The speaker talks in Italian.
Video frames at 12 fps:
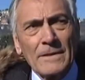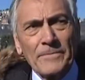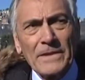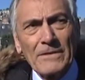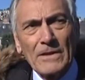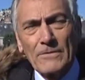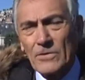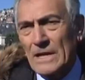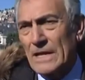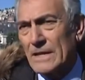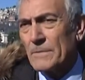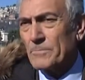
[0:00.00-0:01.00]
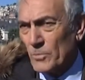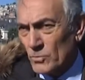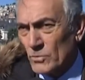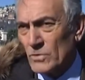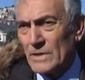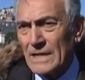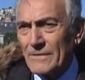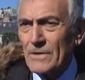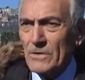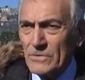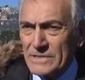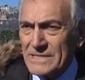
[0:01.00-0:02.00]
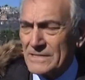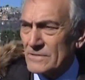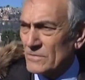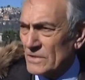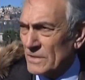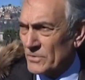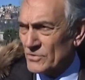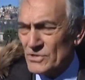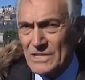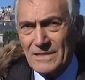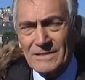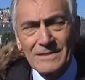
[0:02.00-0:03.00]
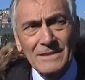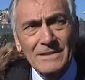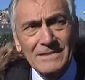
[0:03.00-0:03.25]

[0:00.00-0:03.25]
deve lavorare appunto nella valorizzazione dei progetti,